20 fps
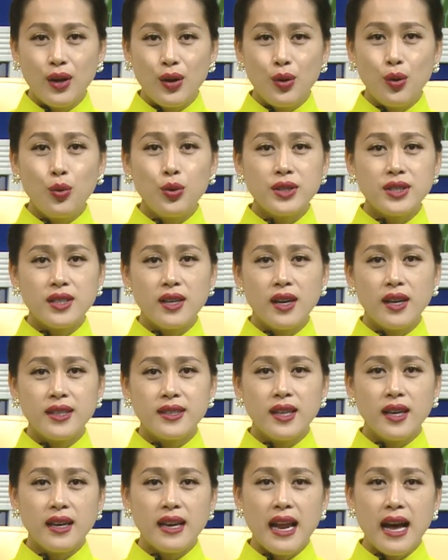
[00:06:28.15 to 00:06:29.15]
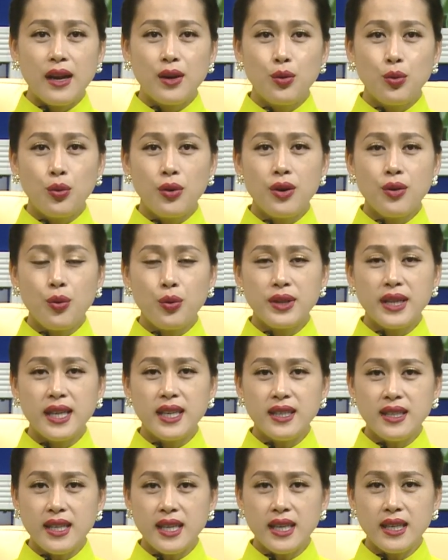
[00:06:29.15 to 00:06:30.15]
Lúa trời tức là lúa của
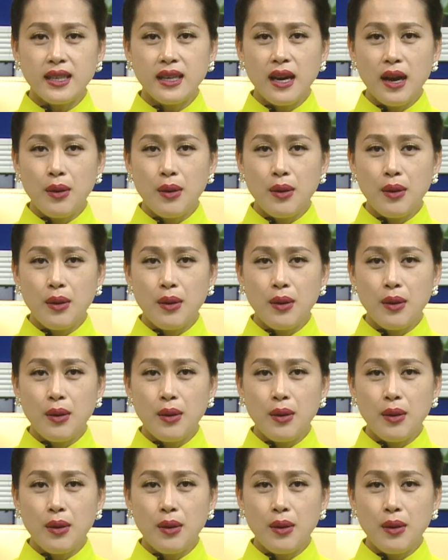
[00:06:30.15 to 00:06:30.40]
thiên nhiên,